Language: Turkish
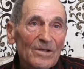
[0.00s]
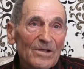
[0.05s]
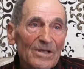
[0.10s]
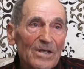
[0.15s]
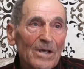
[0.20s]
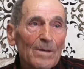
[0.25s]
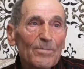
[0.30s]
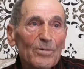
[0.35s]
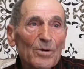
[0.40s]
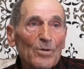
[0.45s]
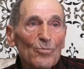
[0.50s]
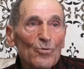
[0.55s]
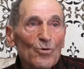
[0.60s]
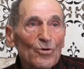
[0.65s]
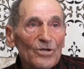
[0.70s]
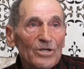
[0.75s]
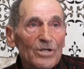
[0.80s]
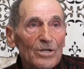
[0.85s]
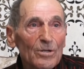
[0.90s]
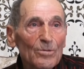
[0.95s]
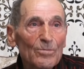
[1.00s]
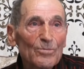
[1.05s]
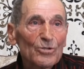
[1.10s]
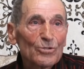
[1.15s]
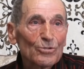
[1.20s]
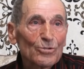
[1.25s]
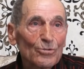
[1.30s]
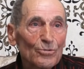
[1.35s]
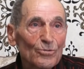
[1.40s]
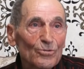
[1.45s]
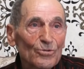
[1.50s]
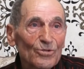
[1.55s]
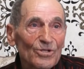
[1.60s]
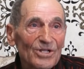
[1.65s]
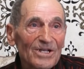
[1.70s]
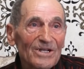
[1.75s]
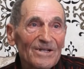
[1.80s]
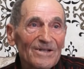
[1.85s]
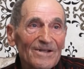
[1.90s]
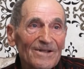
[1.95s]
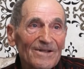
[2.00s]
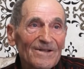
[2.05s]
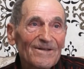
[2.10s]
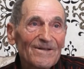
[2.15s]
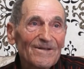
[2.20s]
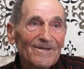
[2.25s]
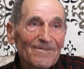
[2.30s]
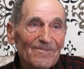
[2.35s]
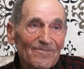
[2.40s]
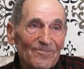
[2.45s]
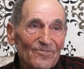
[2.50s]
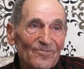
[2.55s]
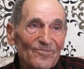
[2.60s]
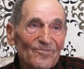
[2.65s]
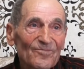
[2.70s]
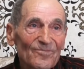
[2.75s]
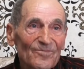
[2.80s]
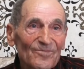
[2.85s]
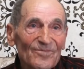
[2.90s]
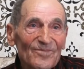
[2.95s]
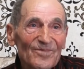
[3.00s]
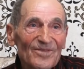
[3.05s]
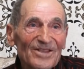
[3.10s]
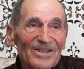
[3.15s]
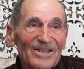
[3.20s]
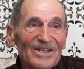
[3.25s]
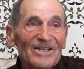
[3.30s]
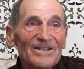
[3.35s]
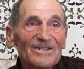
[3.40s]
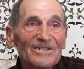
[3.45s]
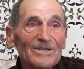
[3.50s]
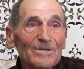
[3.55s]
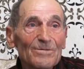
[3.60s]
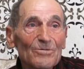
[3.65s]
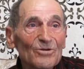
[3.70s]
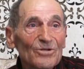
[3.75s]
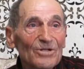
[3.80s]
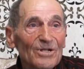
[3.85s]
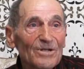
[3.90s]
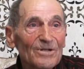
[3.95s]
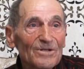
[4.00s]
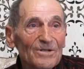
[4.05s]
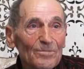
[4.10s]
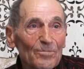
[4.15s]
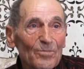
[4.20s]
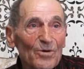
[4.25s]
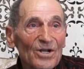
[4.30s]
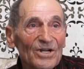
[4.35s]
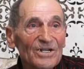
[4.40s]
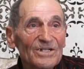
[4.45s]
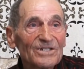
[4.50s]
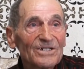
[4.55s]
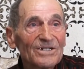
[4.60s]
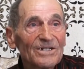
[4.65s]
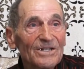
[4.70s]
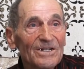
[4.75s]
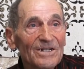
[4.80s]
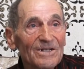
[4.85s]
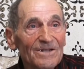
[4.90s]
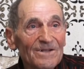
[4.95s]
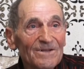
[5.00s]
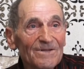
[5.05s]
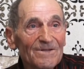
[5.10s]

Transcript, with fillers: Yapıyorum 10 kilometre günde. Geziyim orada park içinde.